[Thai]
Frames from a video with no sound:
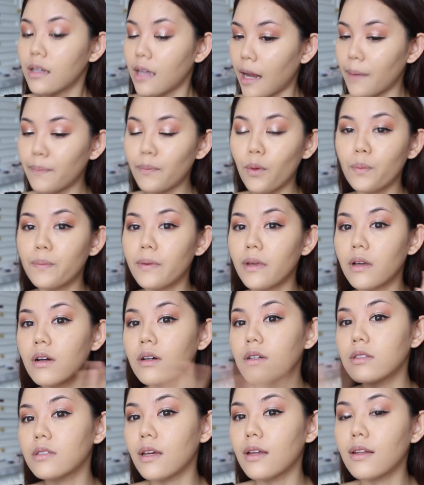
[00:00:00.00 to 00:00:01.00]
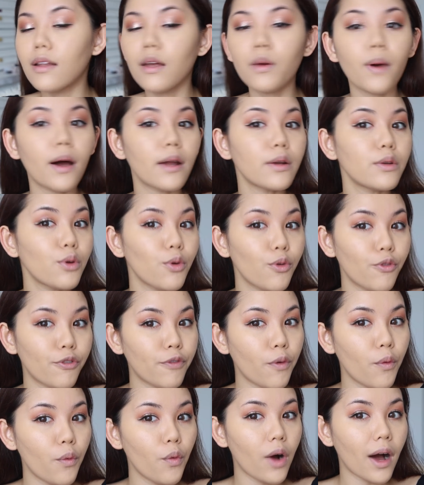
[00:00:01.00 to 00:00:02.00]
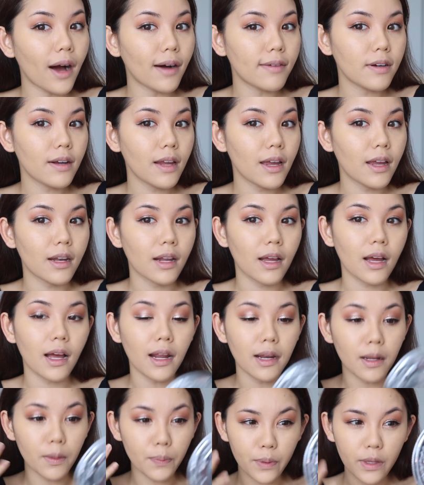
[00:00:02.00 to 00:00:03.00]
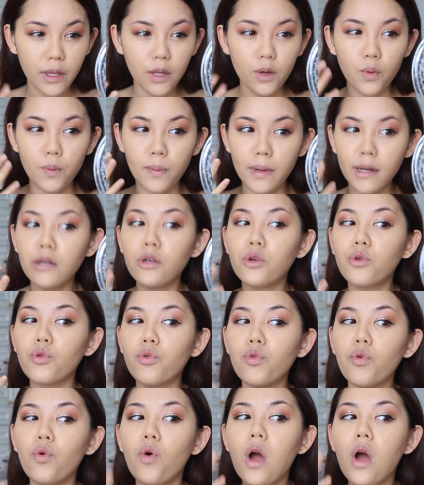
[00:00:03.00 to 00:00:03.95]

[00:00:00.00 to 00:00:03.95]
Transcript: การปกปิดก็คือจะเห็นได้ว่าดูฟูคาร์บเลตนะคะ แล้วผิวมันดู